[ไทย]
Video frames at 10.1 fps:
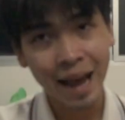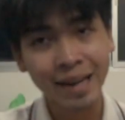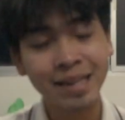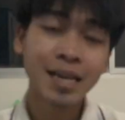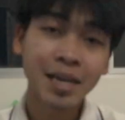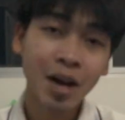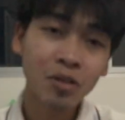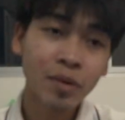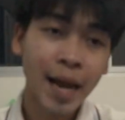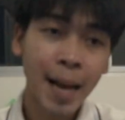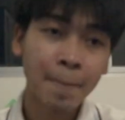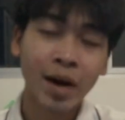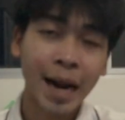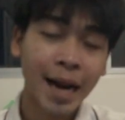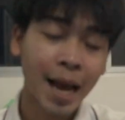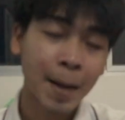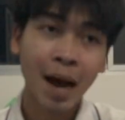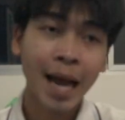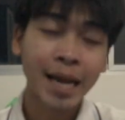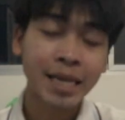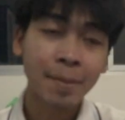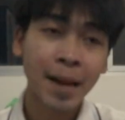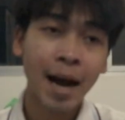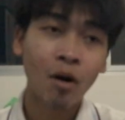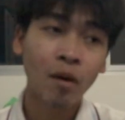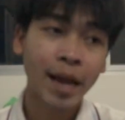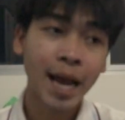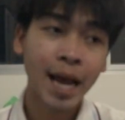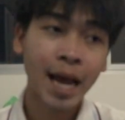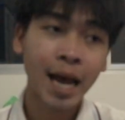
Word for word: นคือกล้องตัวนี้วันนั้นนะ่ะไปจะไปเอาแค่